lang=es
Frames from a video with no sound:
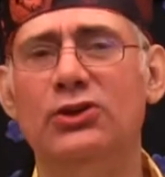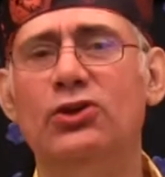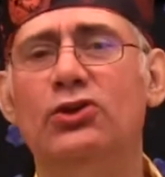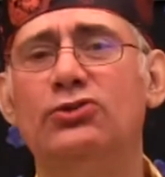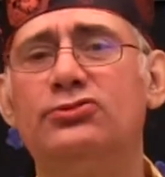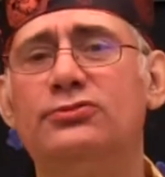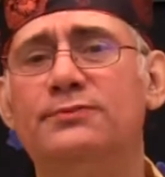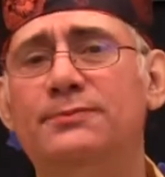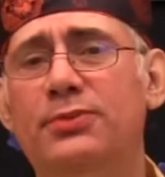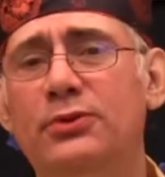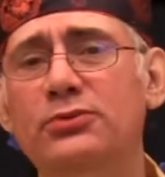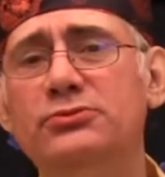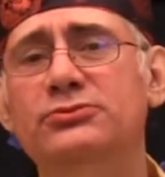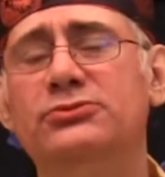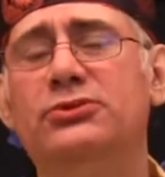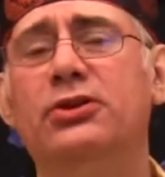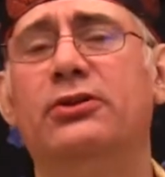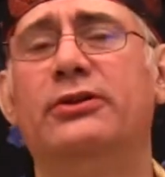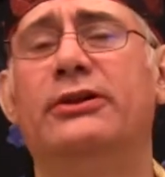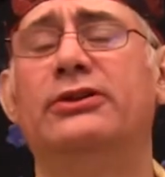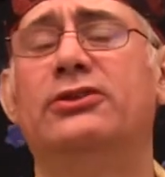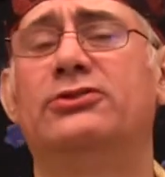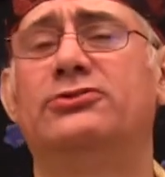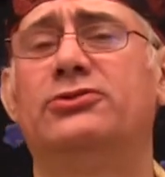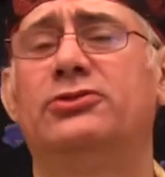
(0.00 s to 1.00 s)
los
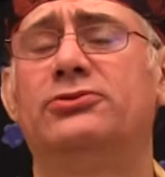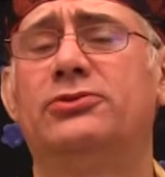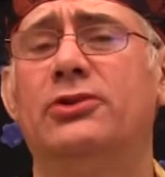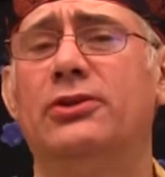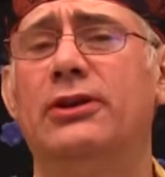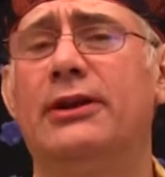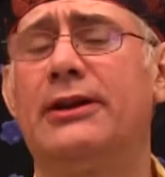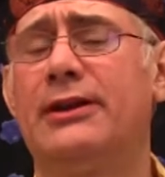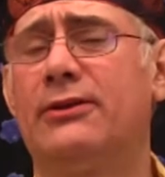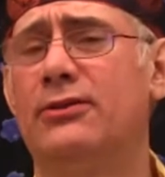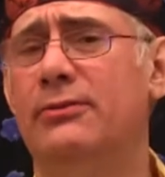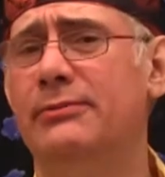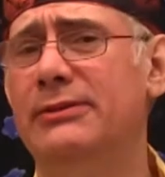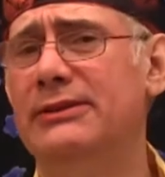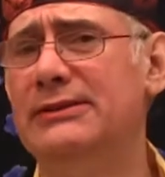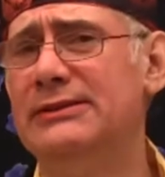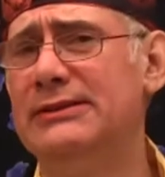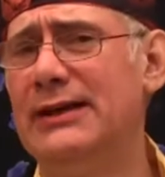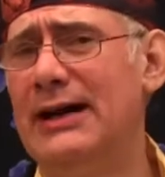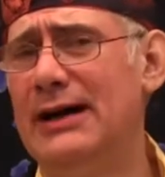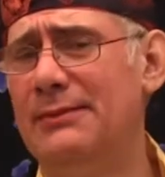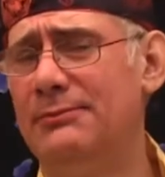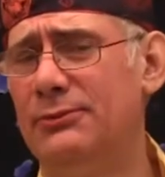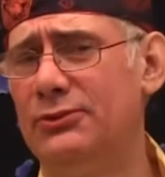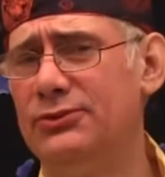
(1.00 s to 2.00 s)
puntos que nosotros le
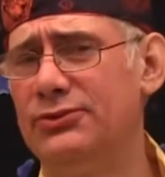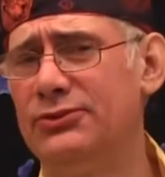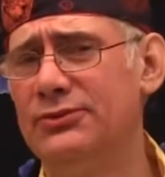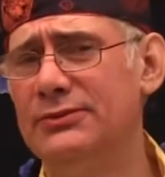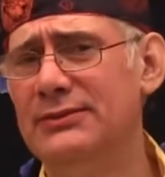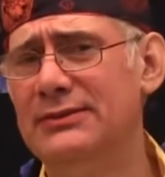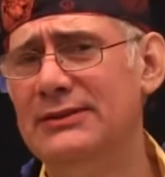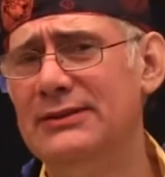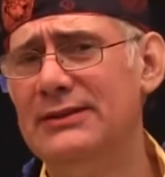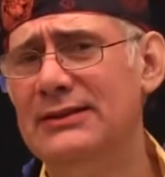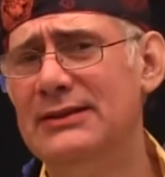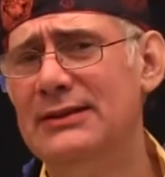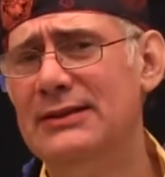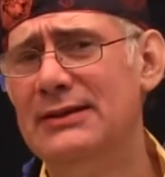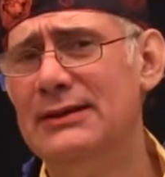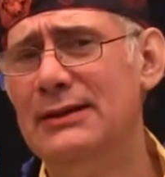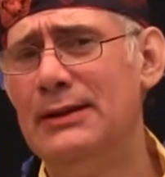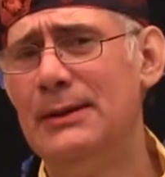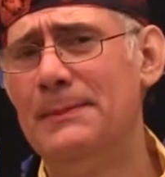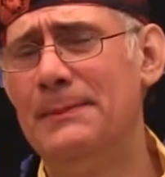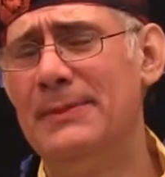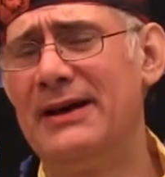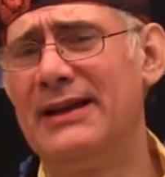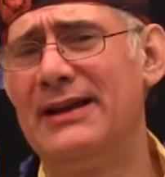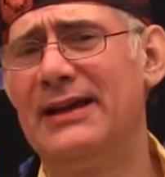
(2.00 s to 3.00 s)
recomendamos
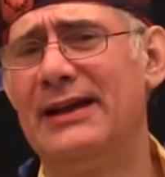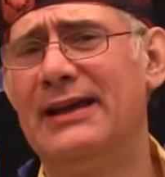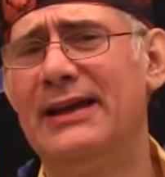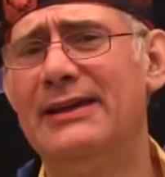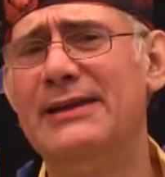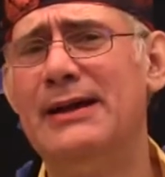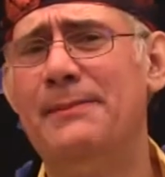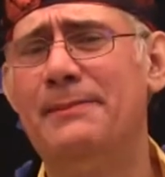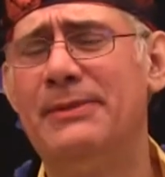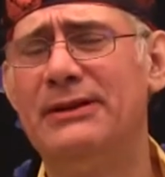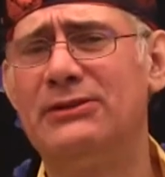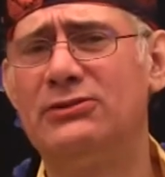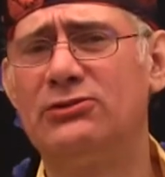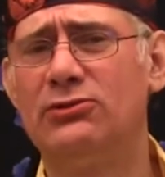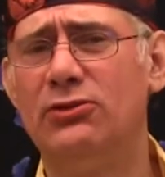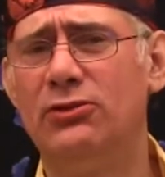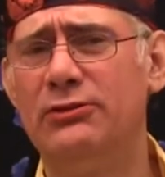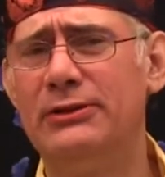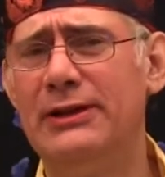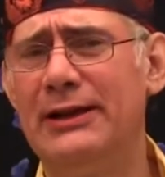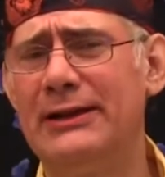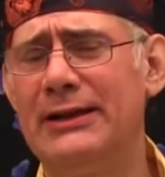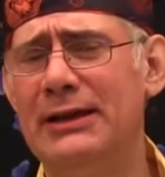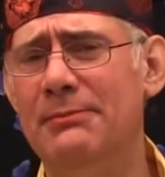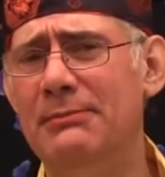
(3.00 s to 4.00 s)
para aquella
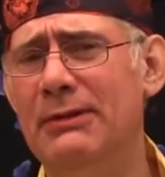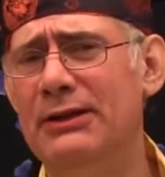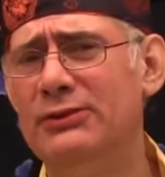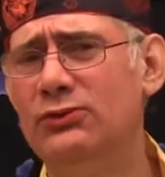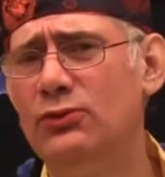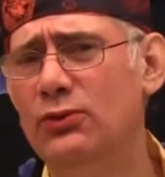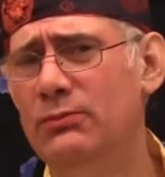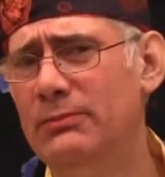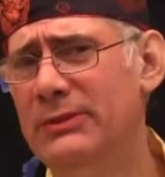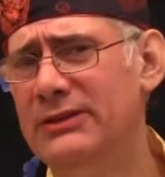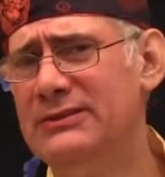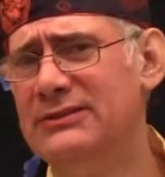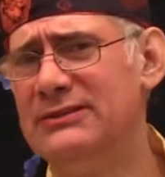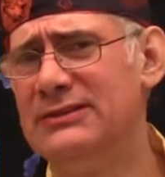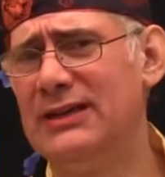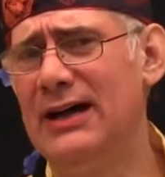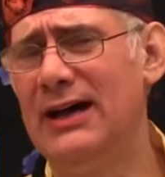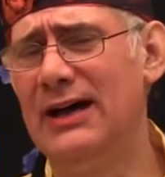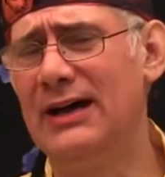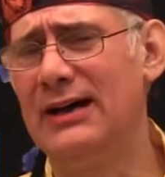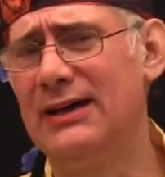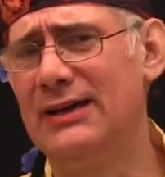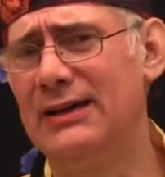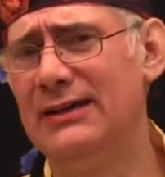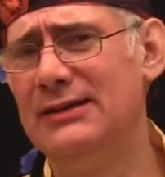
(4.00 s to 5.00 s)
persona que mandó un
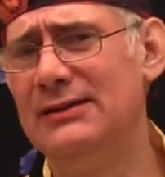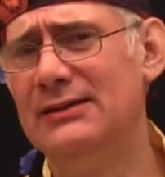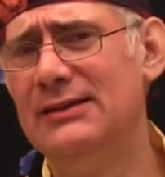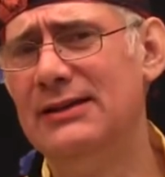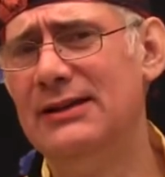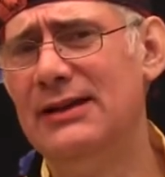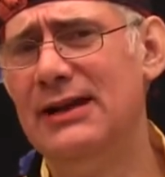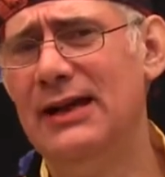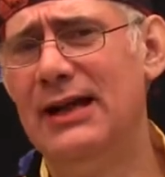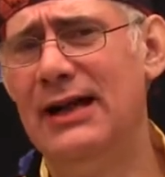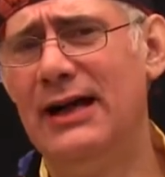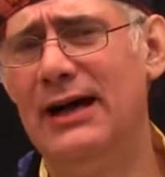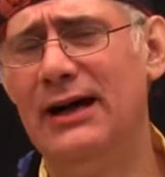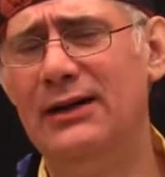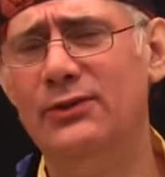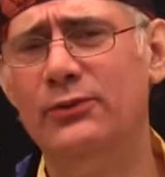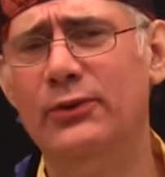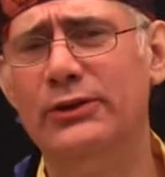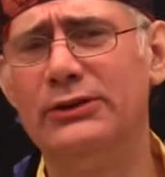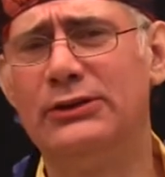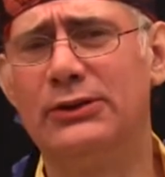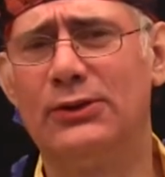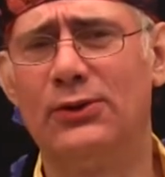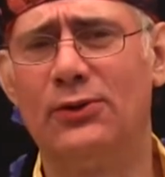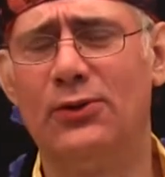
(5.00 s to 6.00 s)
mensaje a
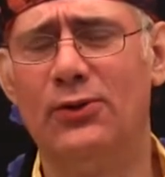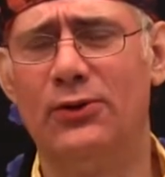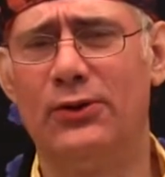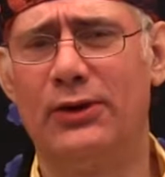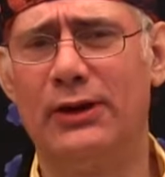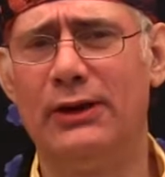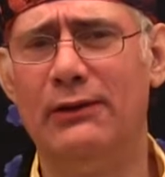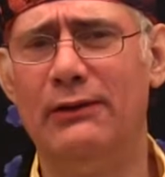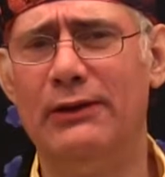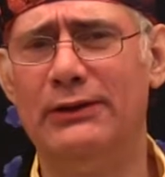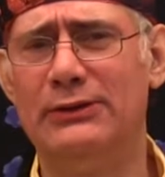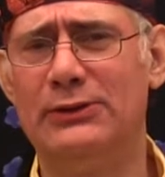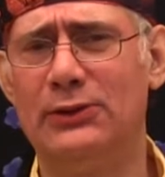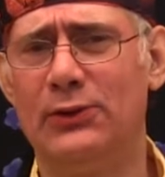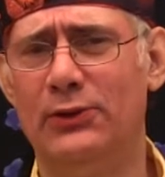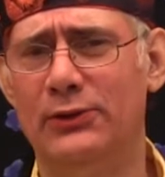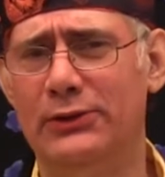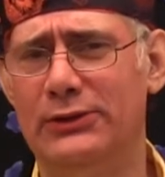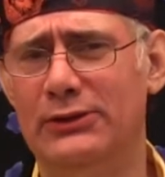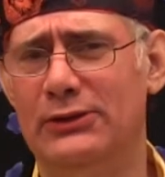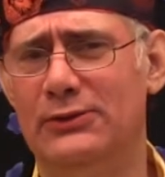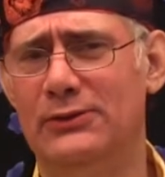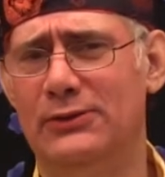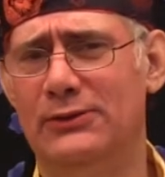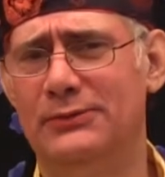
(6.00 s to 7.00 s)
nuestro correo
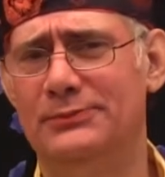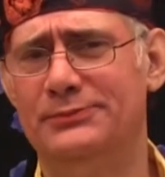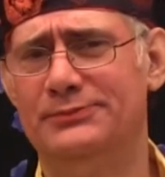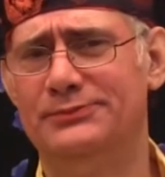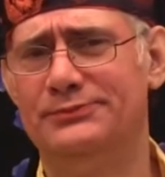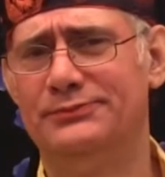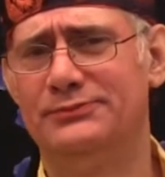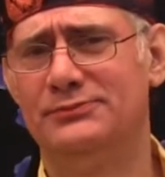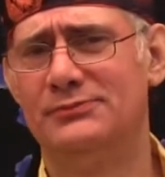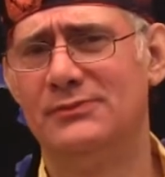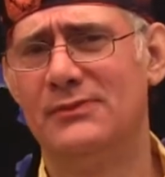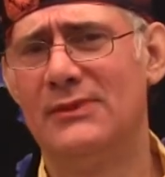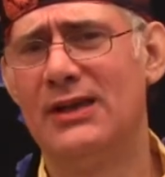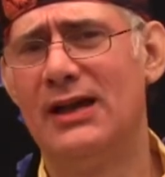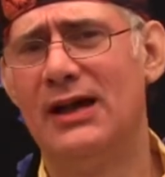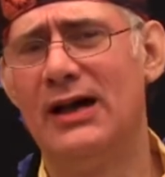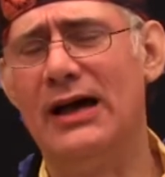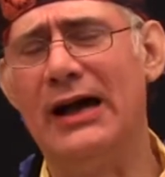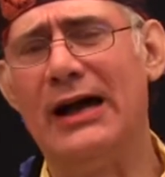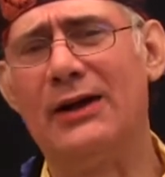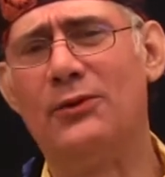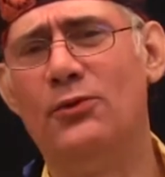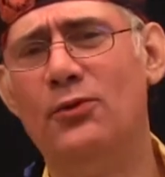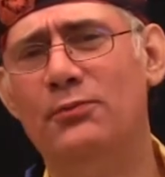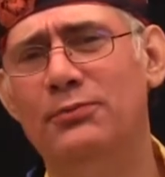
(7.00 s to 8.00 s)
electrónico
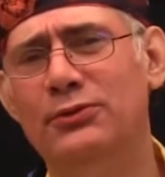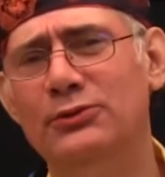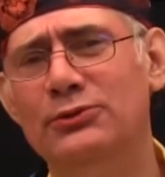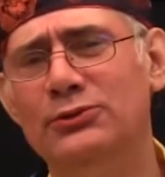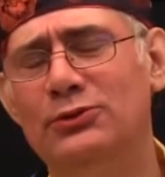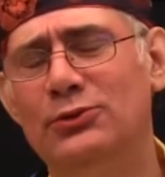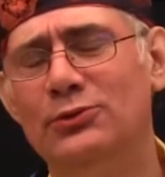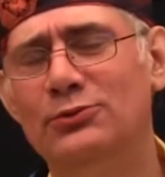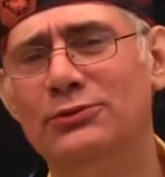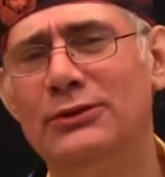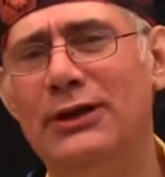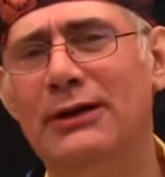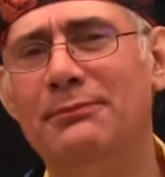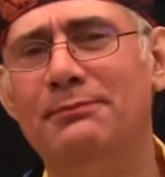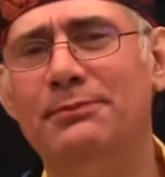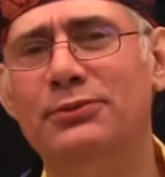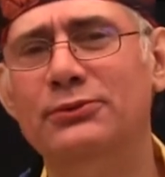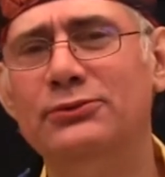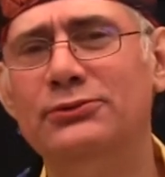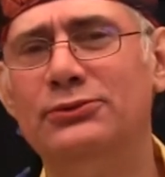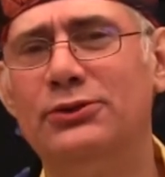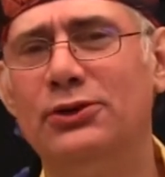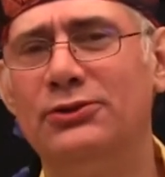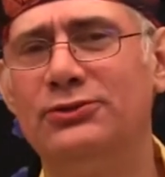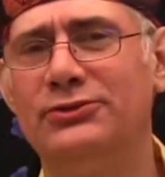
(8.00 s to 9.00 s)

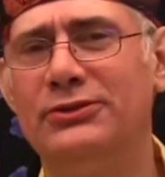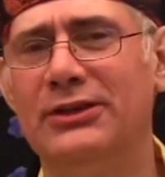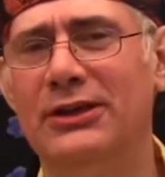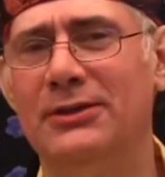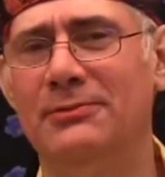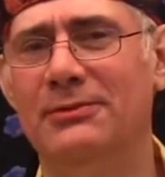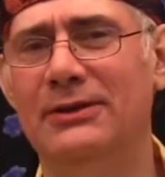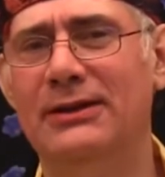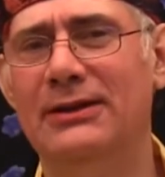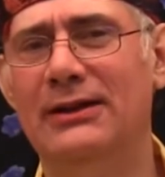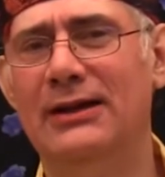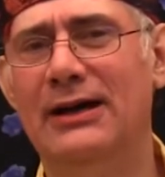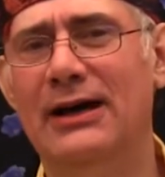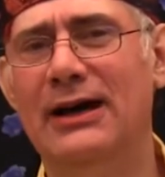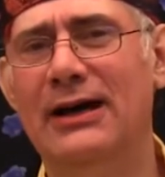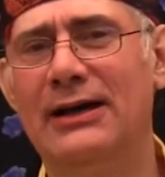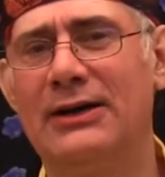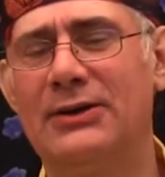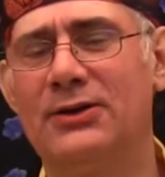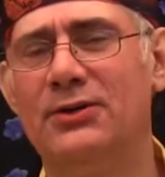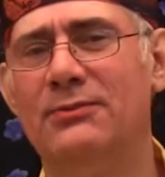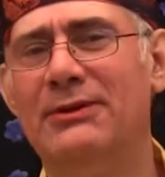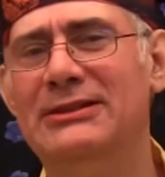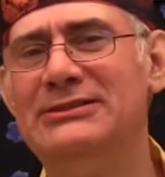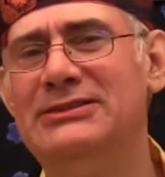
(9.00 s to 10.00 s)

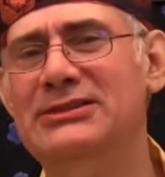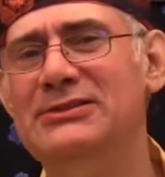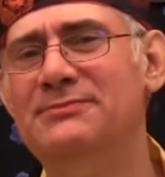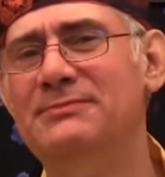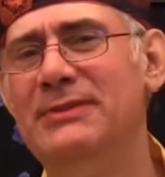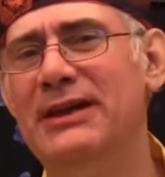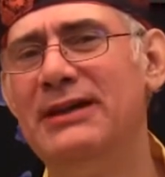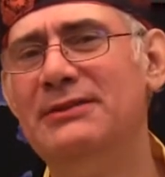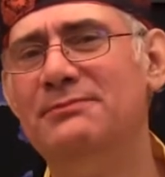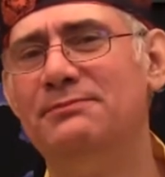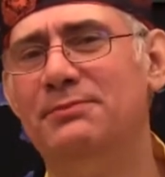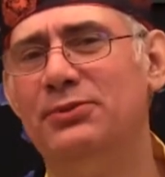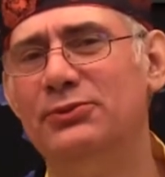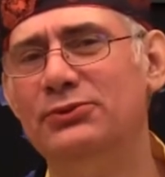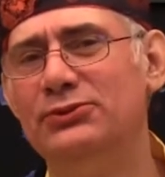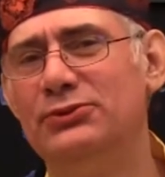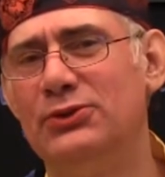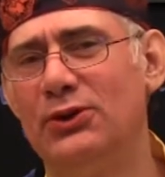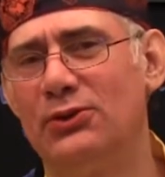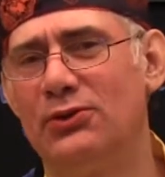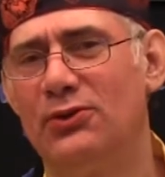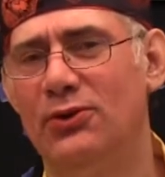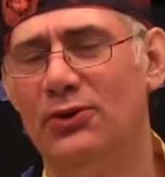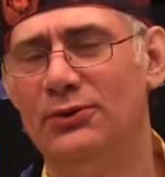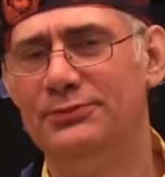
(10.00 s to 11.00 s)

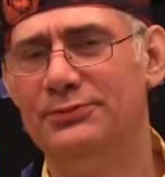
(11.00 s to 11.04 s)
acupuntura.cb.gmail.com